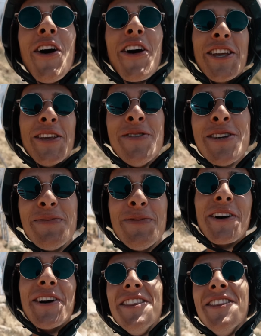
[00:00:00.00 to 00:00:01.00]
dans Henri Bus
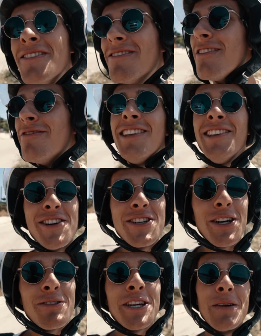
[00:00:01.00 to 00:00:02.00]
pour une nouvelle vidéo.
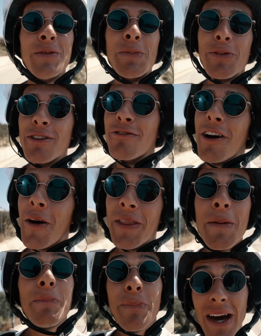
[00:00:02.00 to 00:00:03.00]
Aujourd'hui, comme tu peux le voir, on
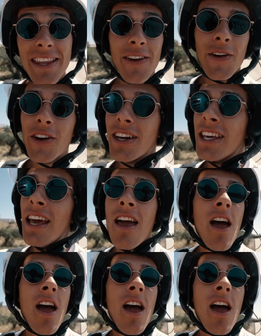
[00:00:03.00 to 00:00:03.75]
n'est pas dans Henri.